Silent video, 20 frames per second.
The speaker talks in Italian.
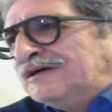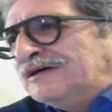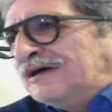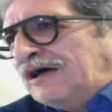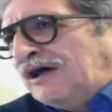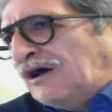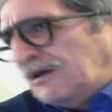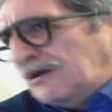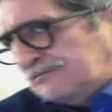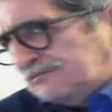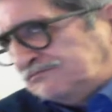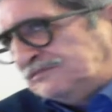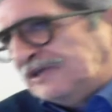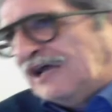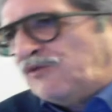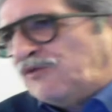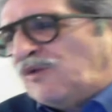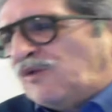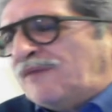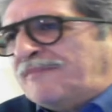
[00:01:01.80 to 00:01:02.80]
Eh,
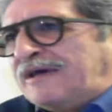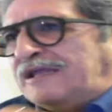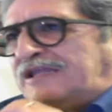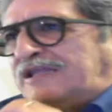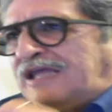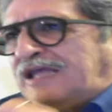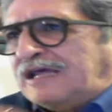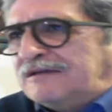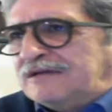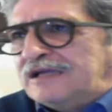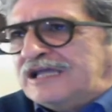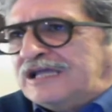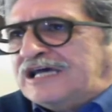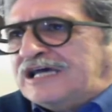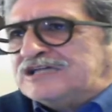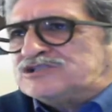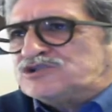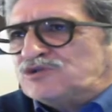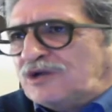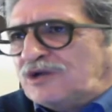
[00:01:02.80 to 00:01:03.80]
naturalmente adesso la